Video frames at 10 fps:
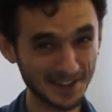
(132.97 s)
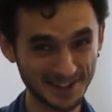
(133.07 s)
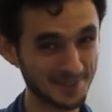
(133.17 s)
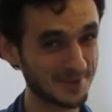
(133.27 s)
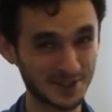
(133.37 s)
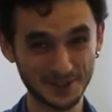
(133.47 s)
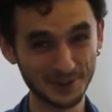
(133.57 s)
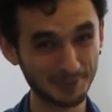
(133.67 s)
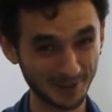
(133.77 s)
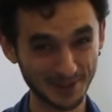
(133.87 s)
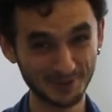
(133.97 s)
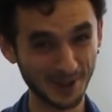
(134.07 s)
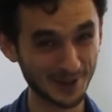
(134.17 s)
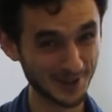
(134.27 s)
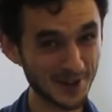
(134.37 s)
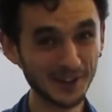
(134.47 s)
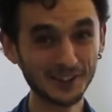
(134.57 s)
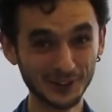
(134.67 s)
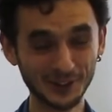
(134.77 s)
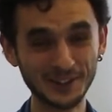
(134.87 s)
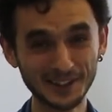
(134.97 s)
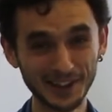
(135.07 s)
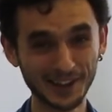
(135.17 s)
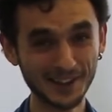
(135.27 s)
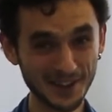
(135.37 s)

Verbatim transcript: Смешно, понимаю, но ну да,